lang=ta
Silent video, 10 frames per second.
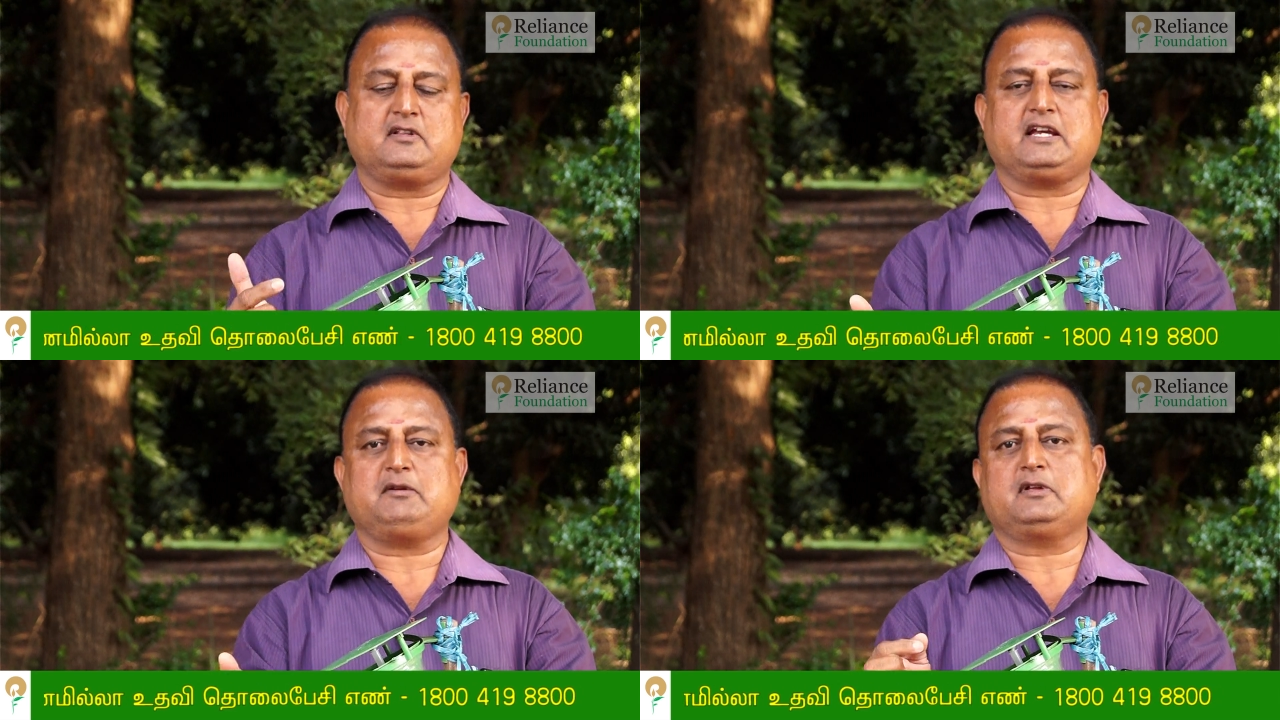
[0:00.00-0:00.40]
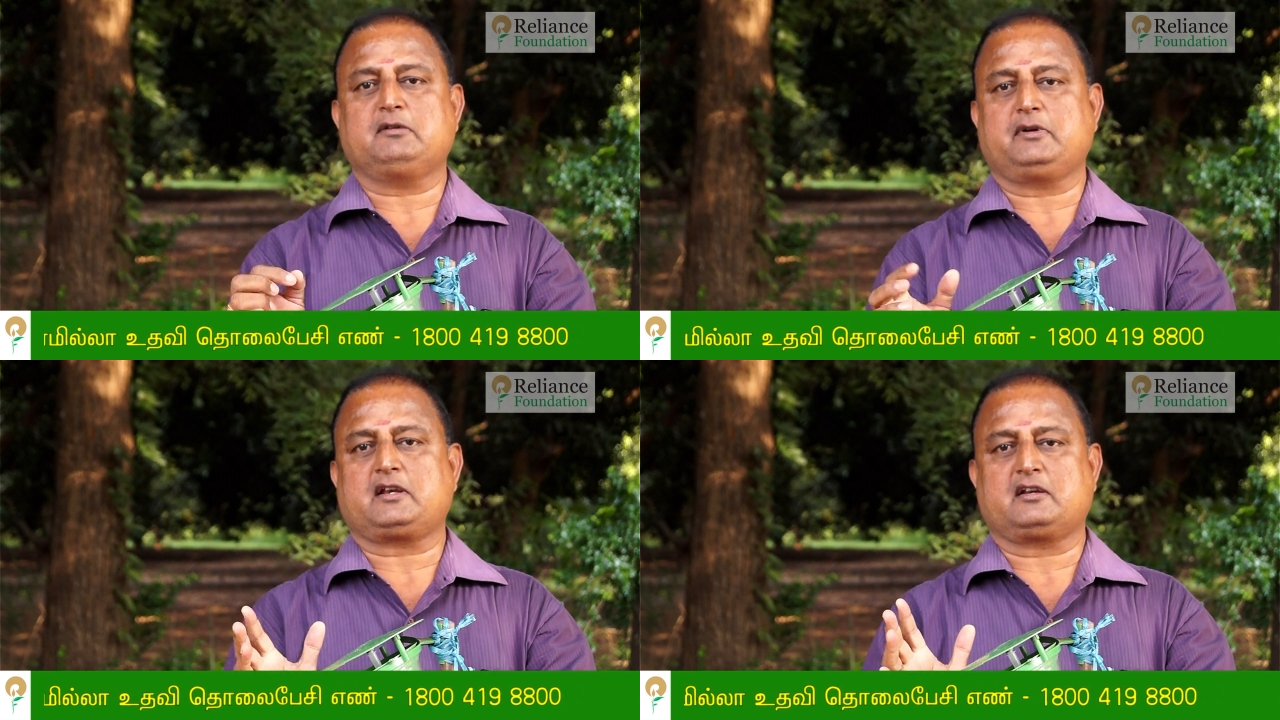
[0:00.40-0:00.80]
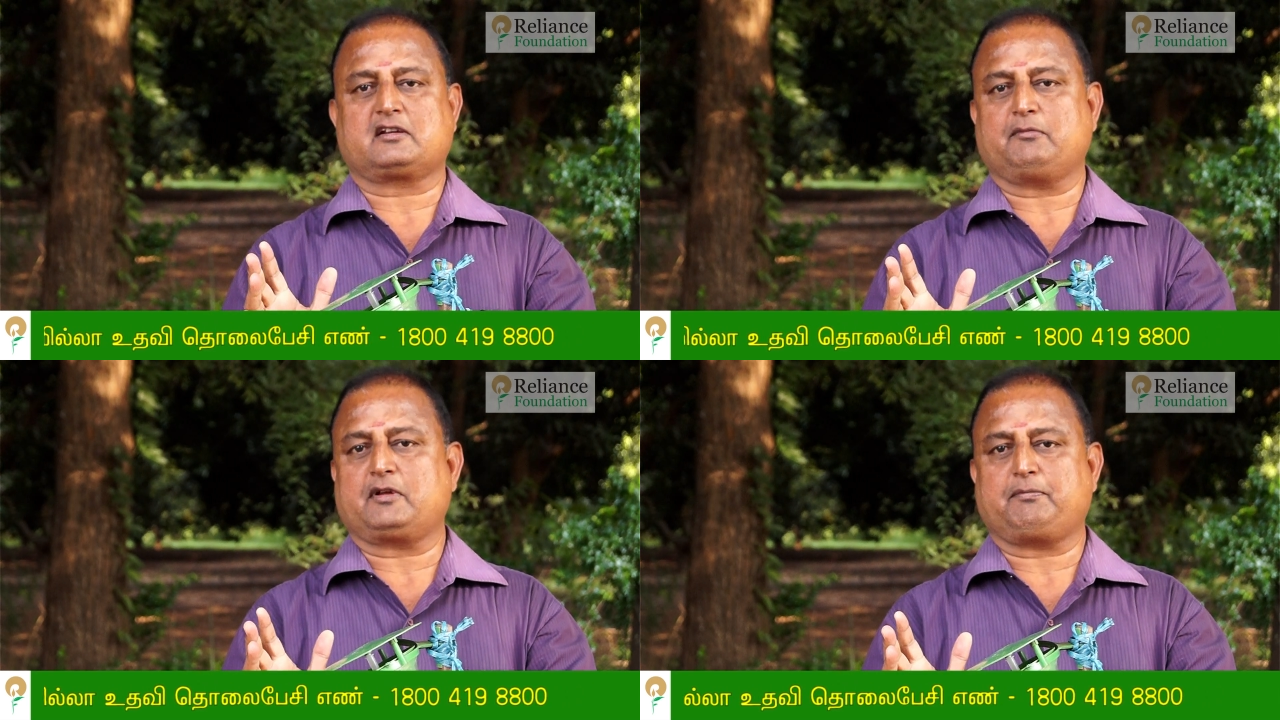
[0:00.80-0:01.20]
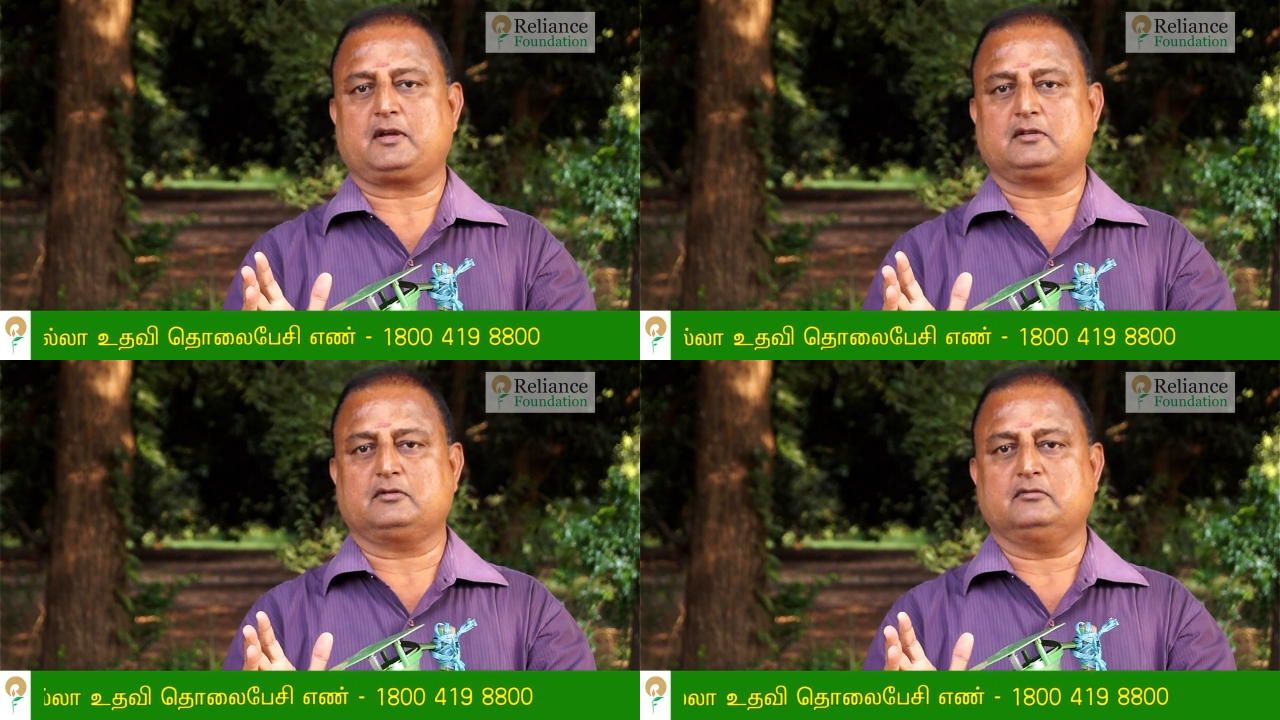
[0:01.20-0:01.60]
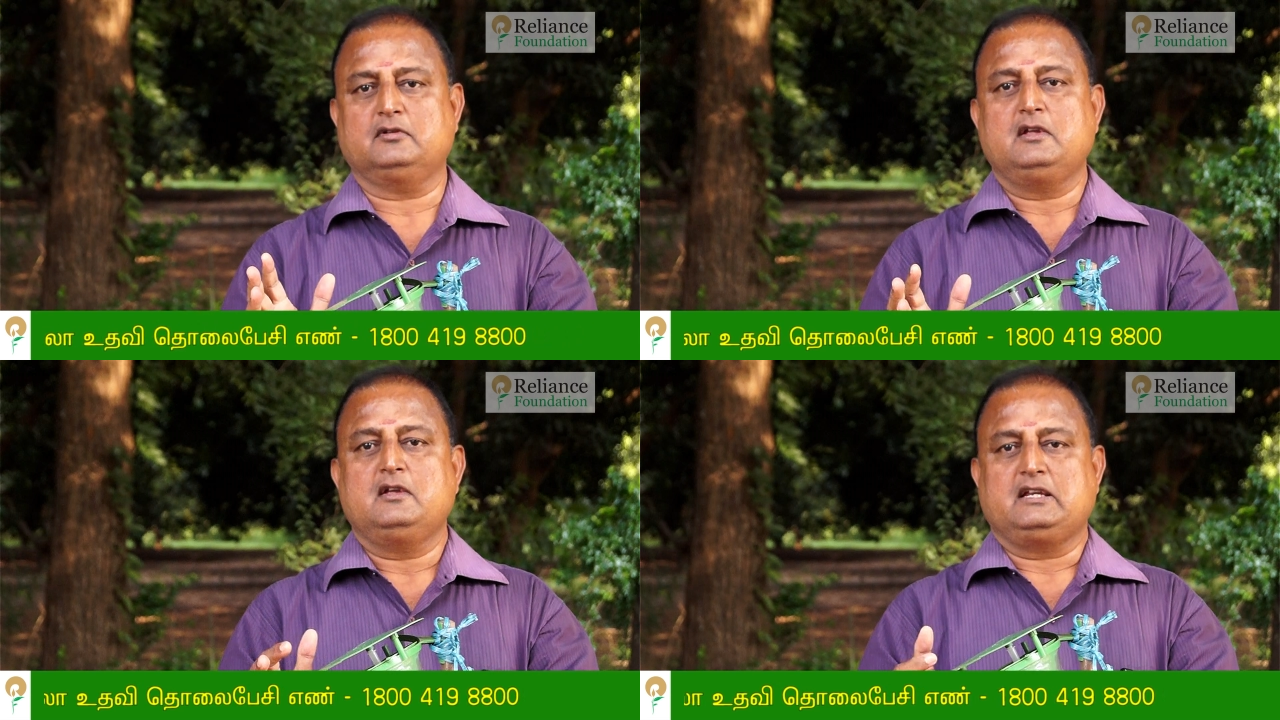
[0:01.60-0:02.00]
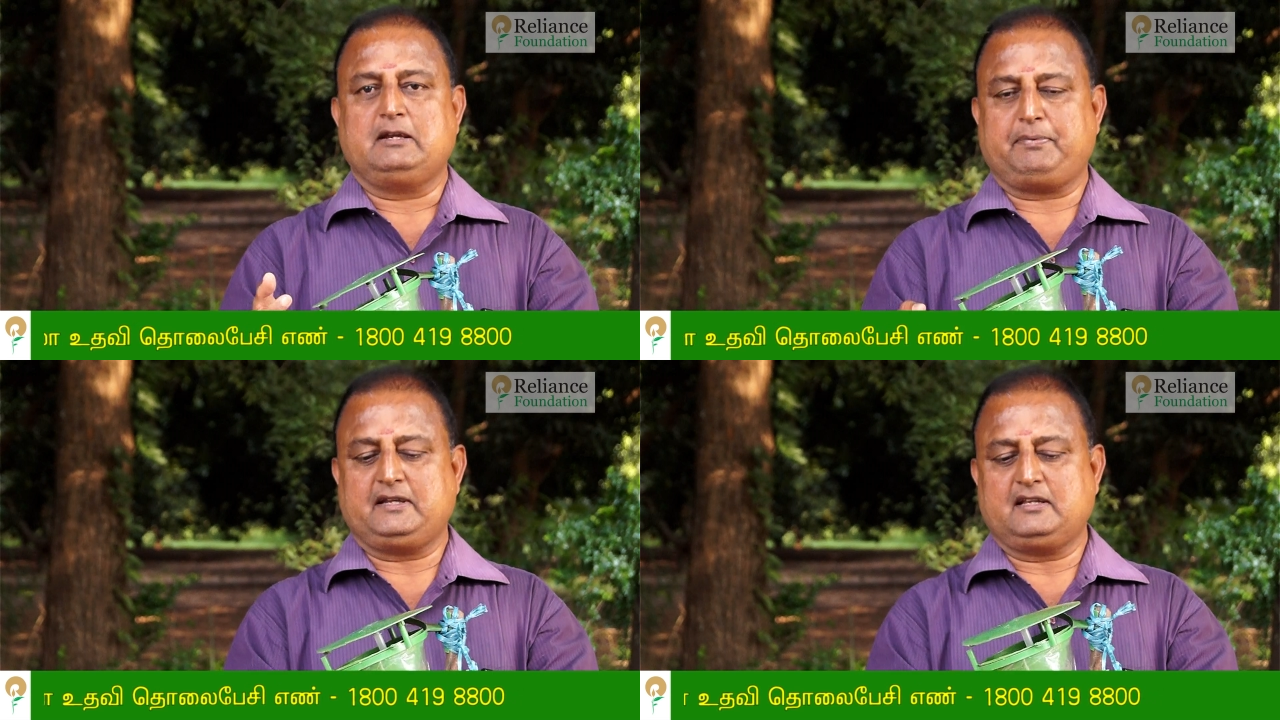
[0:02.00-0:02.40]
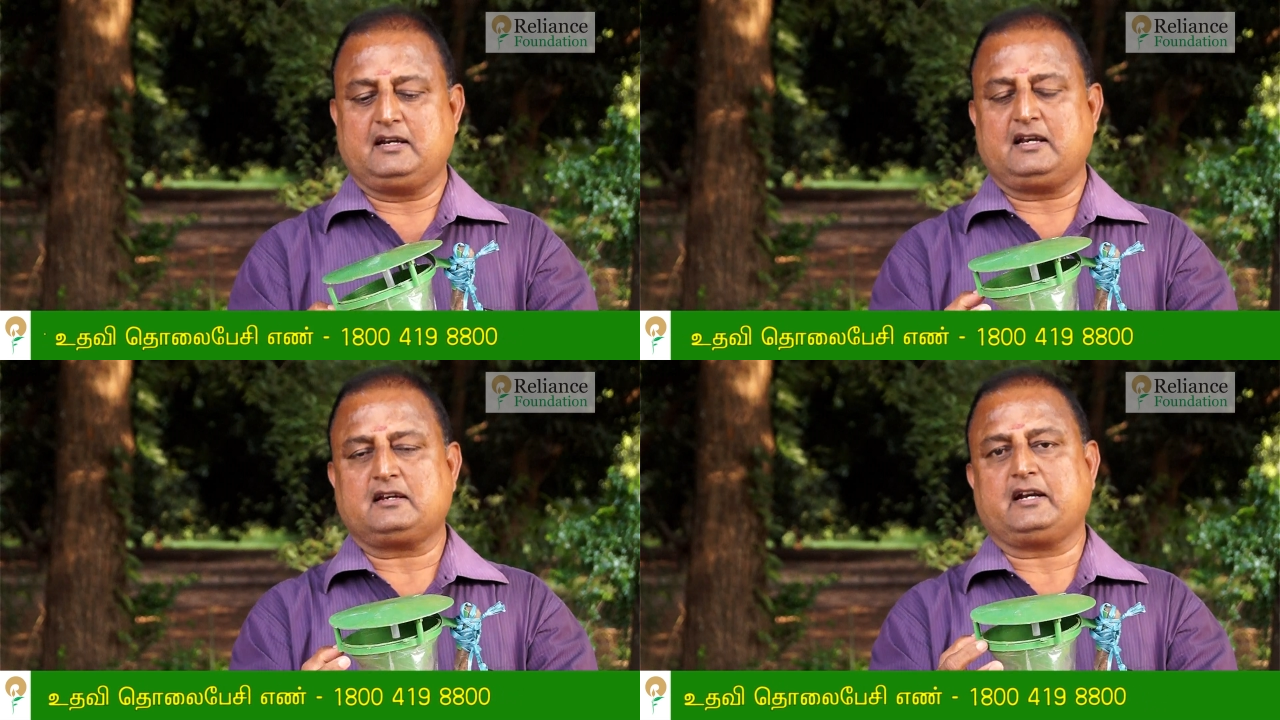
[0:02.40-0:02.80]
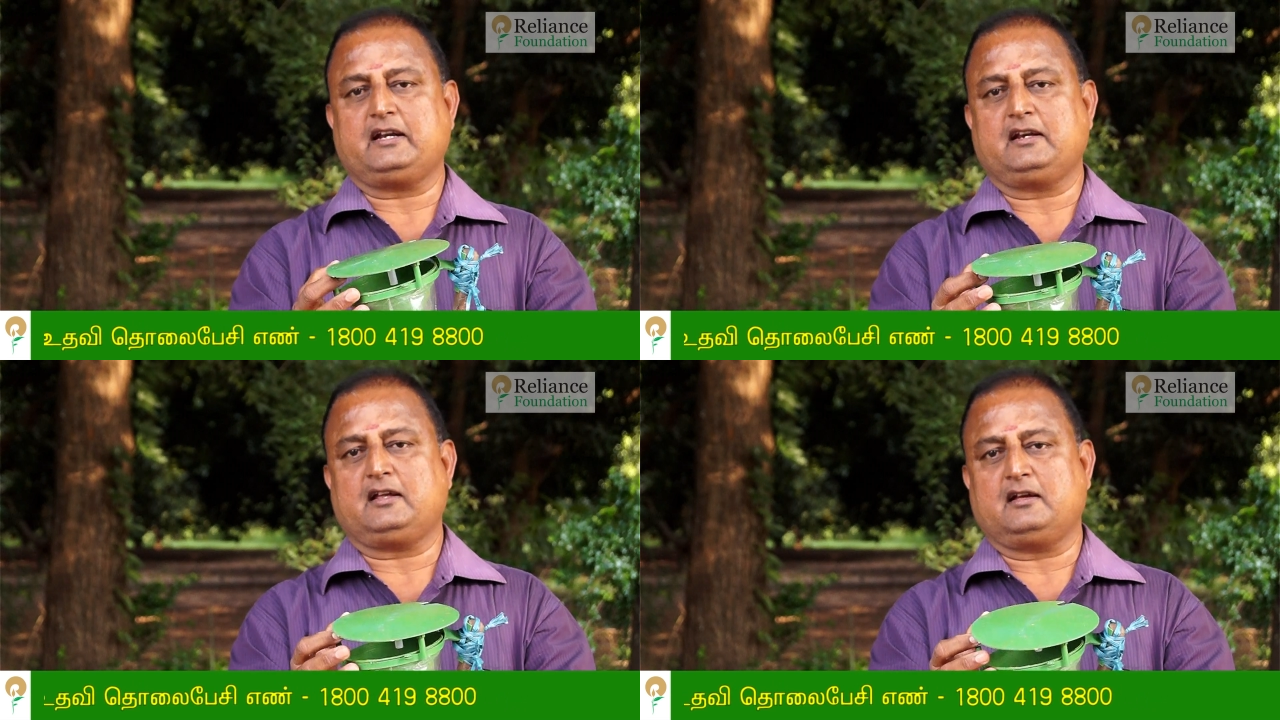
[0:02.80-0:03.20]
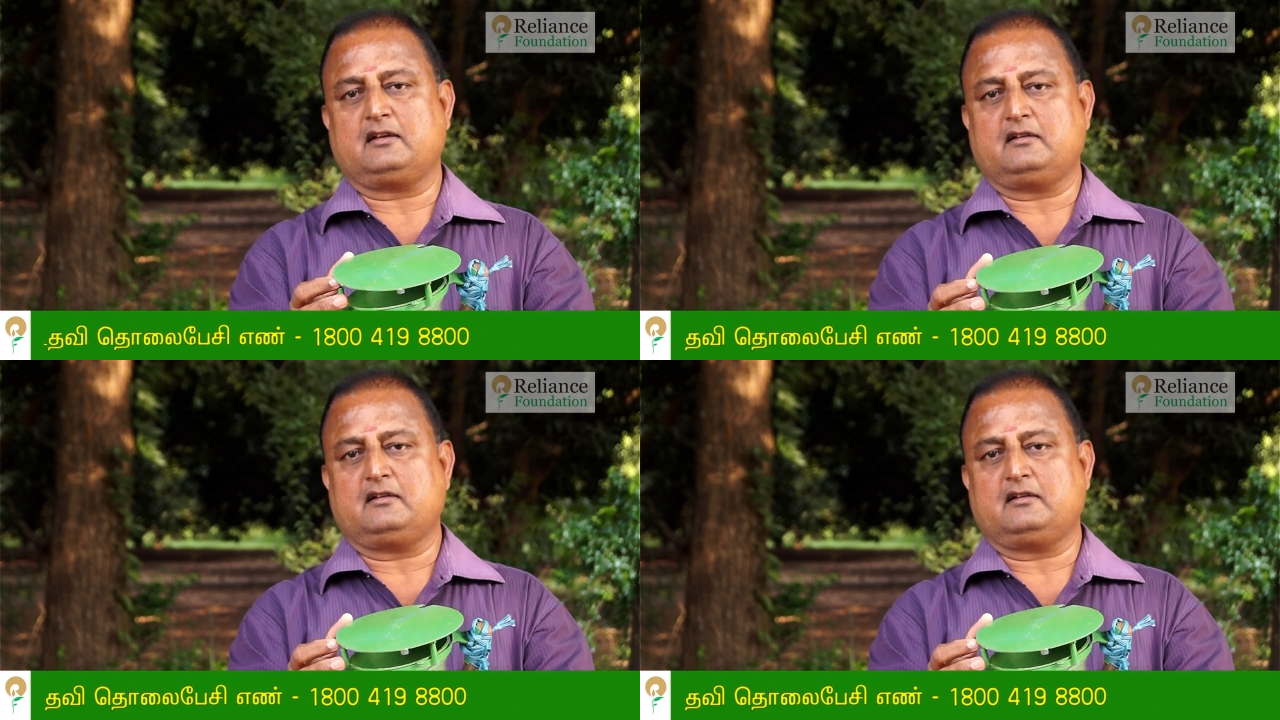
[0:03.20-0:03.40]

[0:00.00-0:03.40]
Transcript: வந்து ஐம்பது மீட்டர் இருக்கிற மாதிரி பார்த்துக்கணும் இப்போ இதில் என்னென்னு கேட்டிங்கன்னா